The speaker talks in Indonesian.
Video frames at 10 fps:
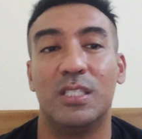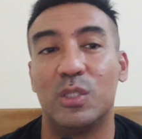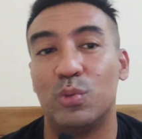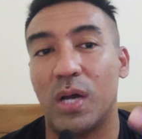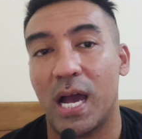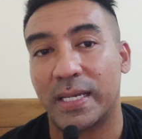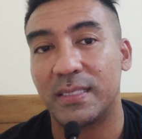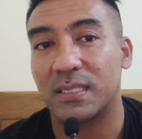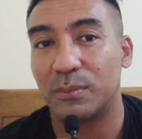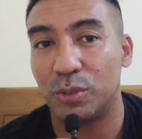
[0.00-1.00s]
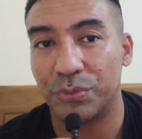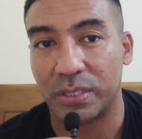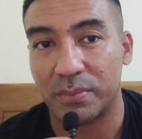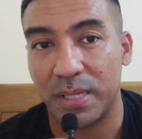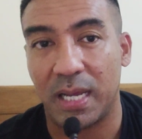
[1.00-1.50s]
dua hari sebelum
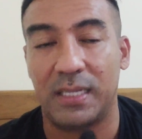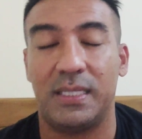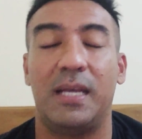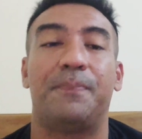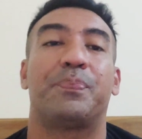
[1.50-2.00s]
terbang ya.